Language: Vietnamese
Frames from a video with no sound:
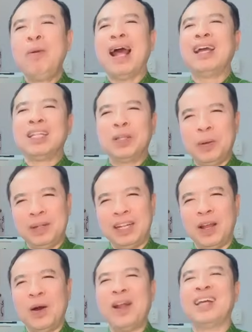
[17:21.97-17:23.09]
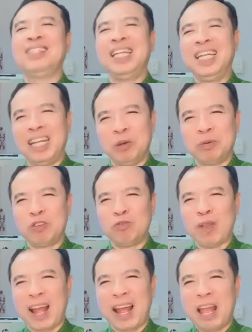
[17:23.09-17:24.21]
nếu là người tốt thì họ là tri kỷ của
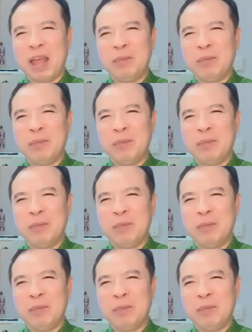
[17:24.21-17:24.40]
chúng ta,